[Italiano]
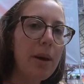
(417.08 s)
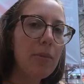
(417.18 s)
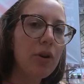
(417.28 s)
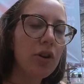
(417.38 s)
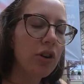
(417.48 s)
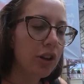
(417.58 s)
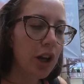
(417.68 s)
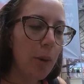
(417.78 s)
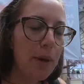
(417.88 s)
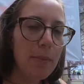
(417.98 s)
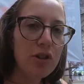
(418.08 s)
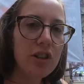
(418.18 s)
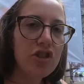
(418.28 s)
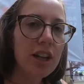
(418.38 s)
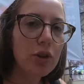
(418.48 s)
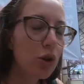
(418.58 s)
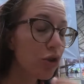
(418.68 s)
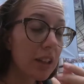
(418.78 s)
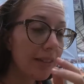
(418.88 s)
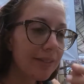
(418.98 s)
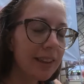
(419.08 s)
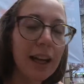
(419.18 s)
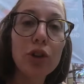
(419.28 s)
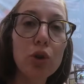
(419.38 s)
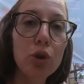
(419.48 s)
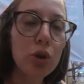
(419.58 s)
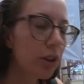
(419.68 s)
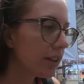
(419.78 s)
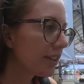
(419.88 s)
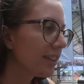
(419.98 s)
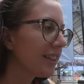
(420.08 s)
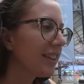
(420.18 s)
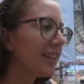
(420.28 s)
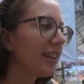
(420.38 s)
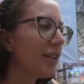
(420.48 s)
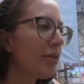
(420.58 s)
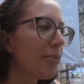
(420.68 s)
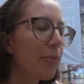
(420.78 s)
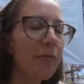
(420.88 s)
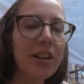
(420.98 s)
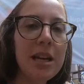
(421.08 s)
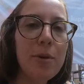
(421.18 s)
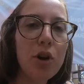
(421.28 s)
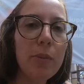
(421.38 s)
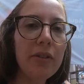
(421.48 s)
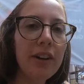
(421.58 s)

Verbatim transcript: abbiamo, che lo abbiamo assaggiato così, nature, facciamo come